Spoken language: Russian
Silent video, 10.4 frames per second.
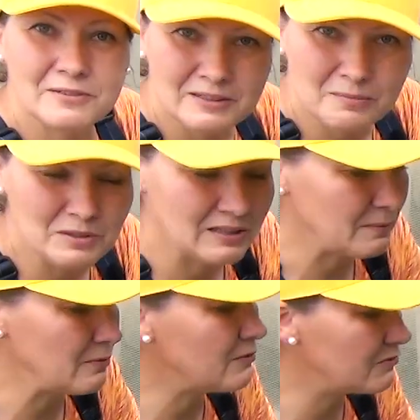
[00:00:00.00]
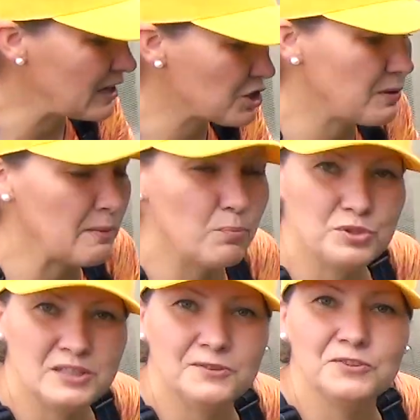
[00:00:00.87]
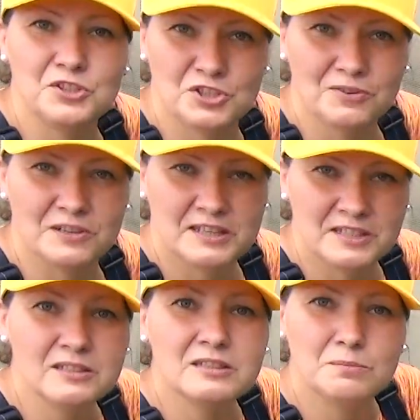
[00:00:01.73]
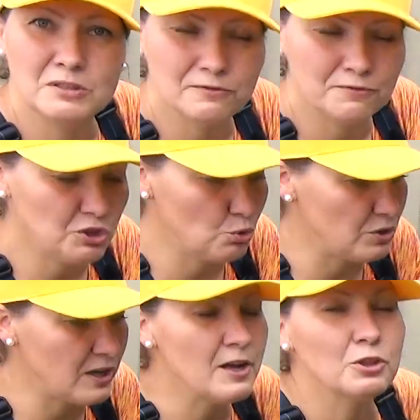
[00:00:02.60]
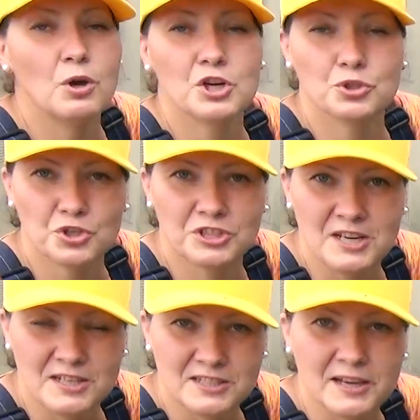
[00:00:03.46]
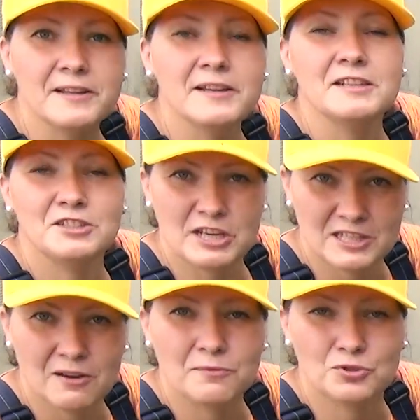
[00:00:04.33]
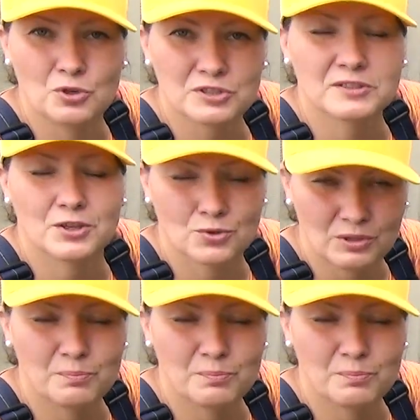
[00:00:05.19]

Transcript: именно в нашем капустике 2021, именно в июне. Ну а что же третье? Сейчас я вам все расскажу и